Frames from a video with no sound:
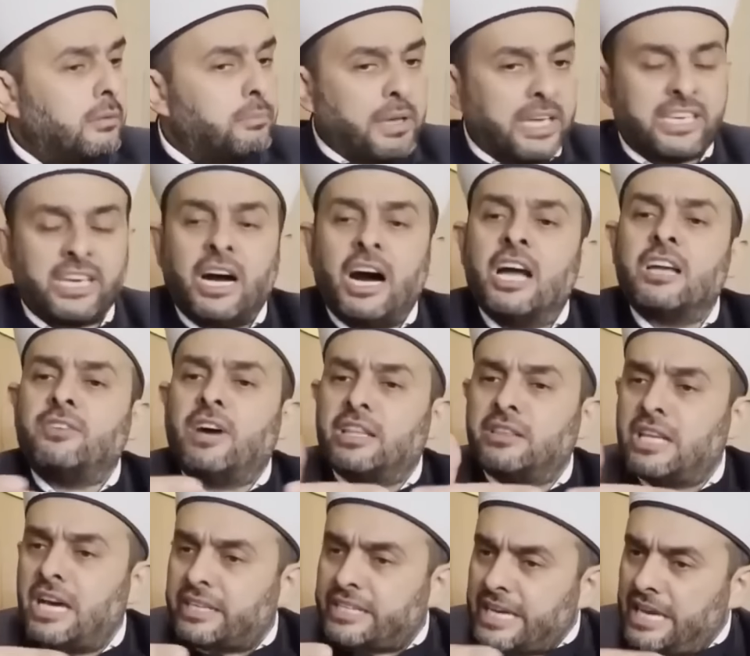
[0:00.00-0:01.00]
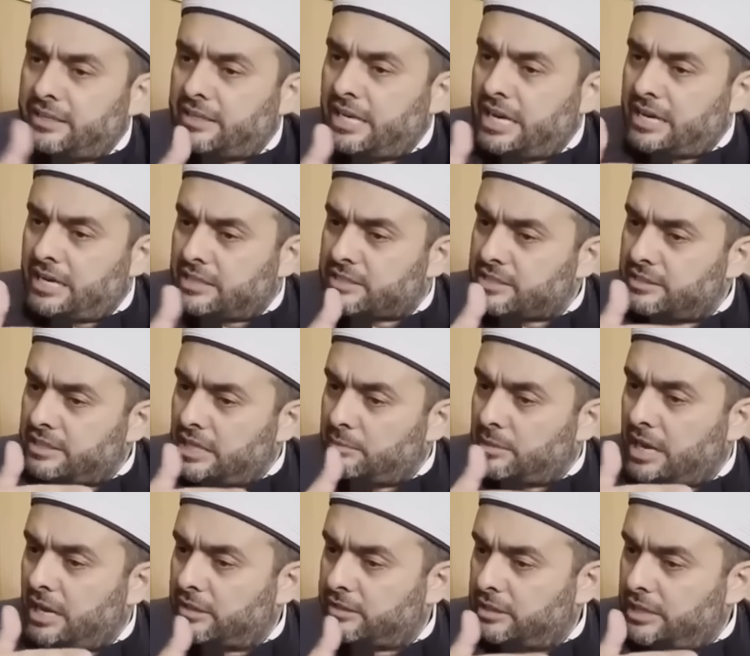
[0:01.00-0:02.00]
Peki hayvanlar kendi arasında
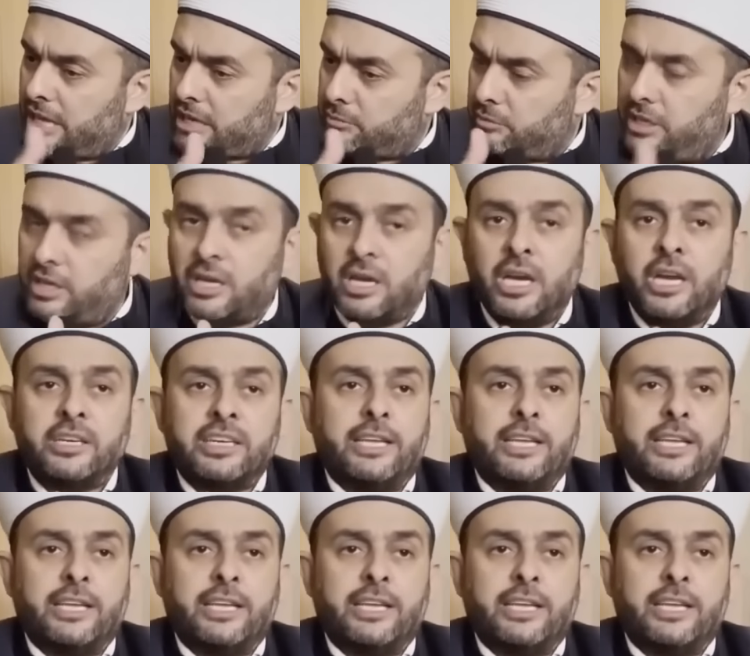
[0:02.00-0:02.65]
mı aldılar mı?